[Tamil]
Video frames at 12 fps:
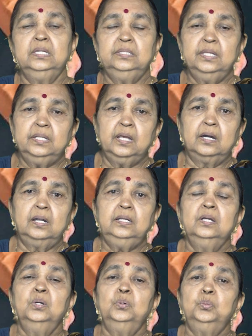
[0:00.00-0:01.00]
இதனால்
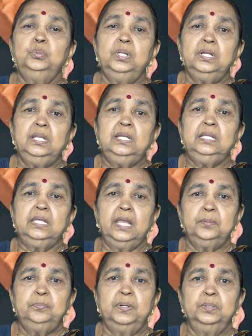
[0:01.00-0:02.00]
உடலில்
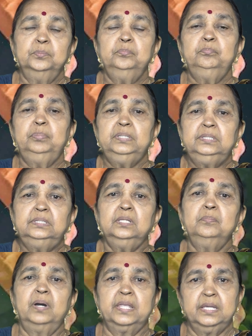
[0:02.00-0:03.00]
ஏற்படும் பித்த
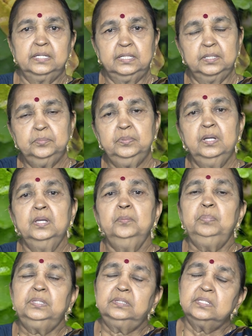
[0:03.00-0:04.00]
மயக்கம்
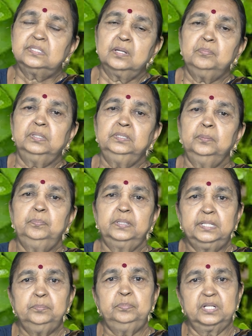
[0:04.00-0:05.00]
பித்த
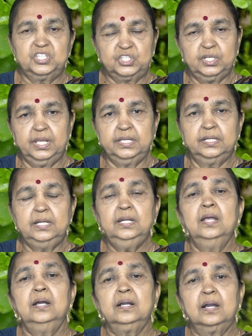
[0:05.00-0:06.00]
சம்பந்தப்பட்ட பிரச்சனைகள்
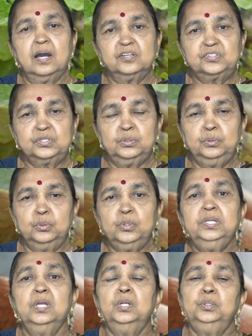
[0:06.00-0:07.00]
காச
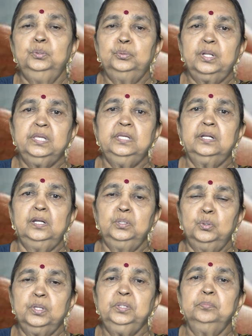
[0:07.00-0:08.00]
நோய் நுரையீரல்
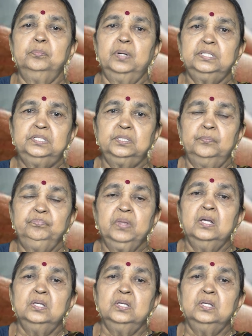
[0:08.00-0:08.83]
நோய் மற்றும்